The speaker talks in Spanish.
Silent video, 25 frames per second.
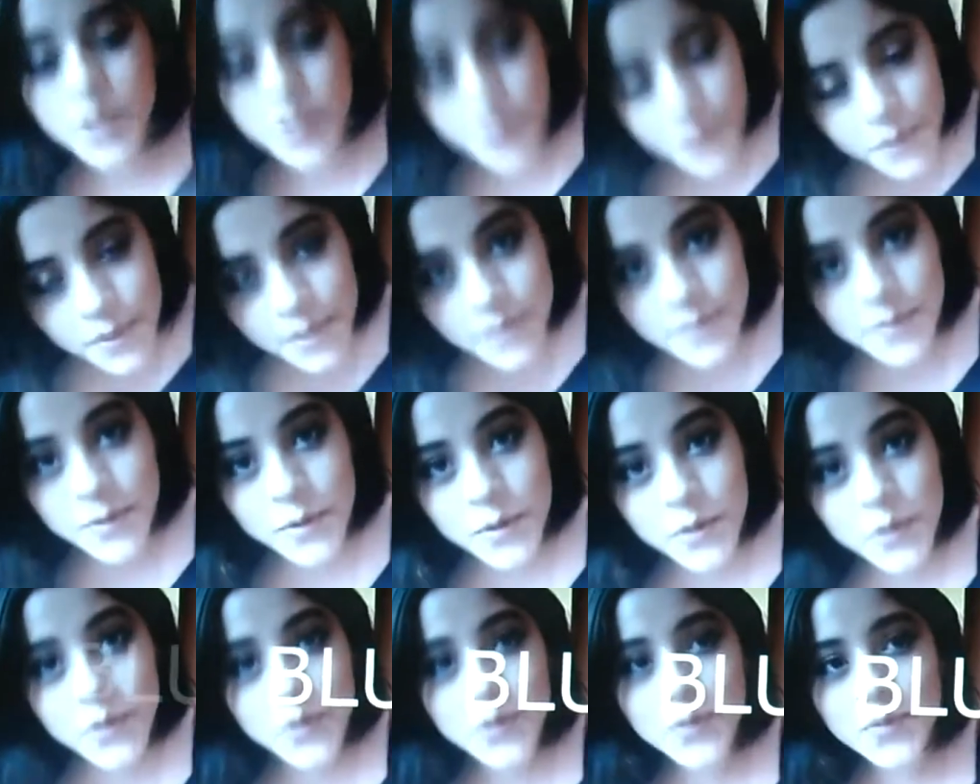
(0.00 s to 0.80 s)
mi nombre
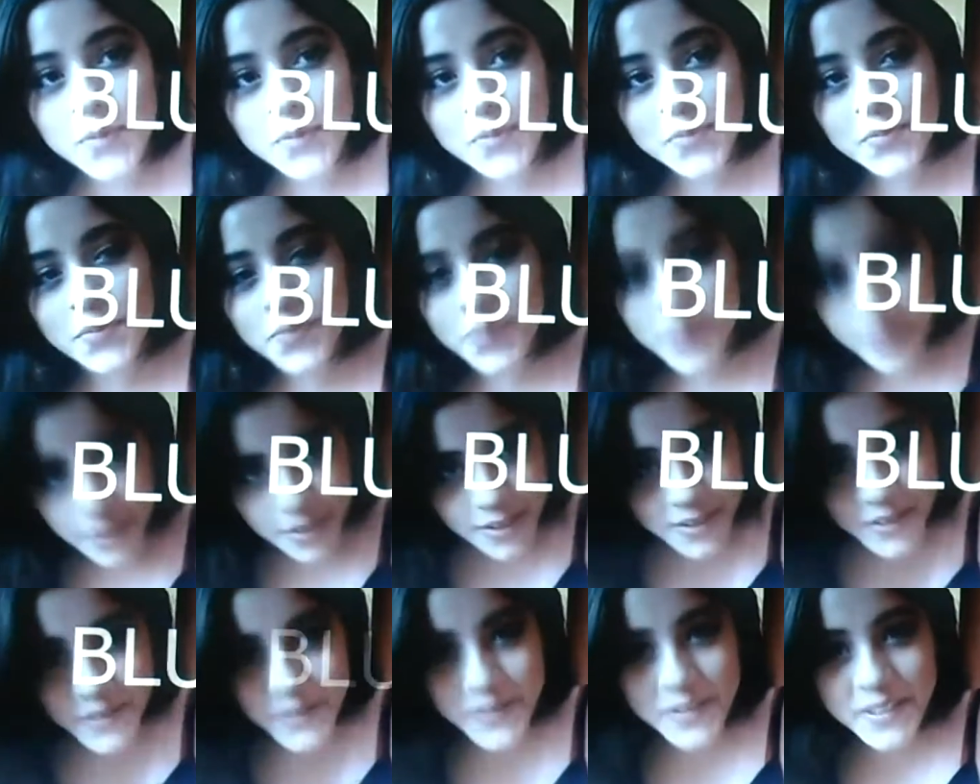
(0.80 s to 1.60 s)
es Blue,
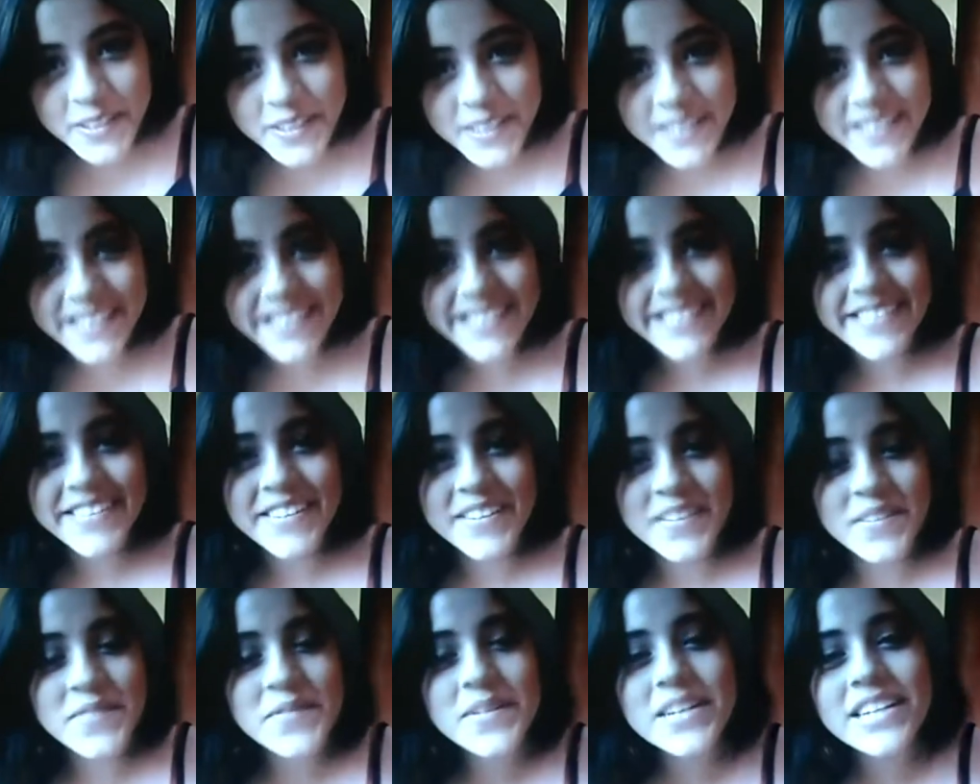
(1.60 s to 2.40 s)
mucho gusto,
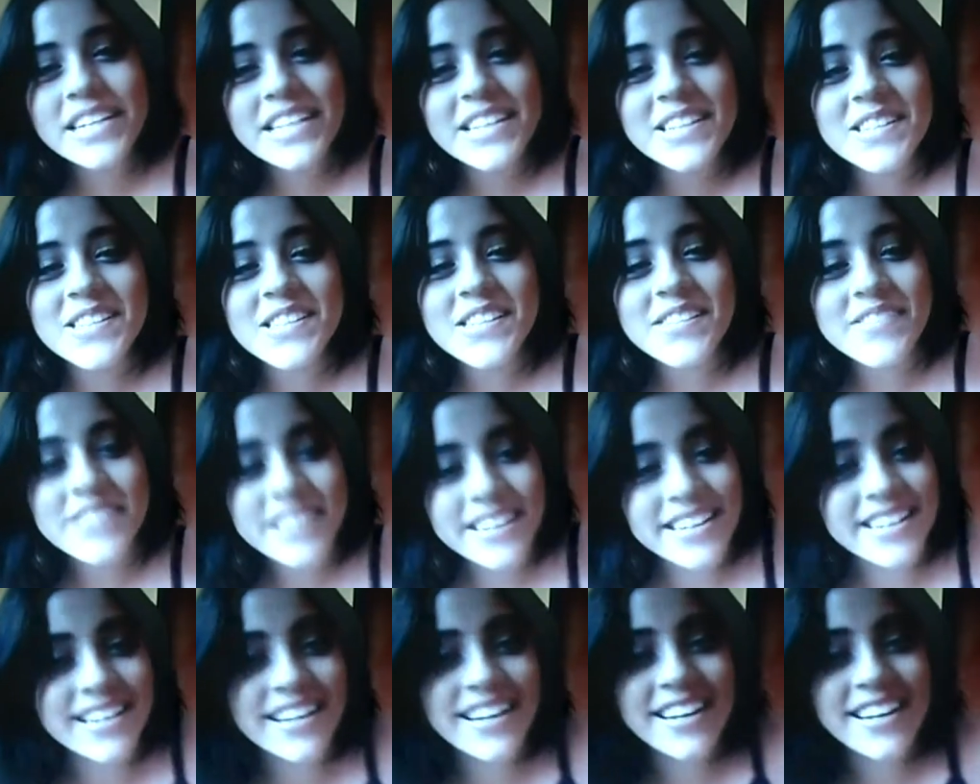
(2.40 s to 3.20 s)
bienvenidos a mi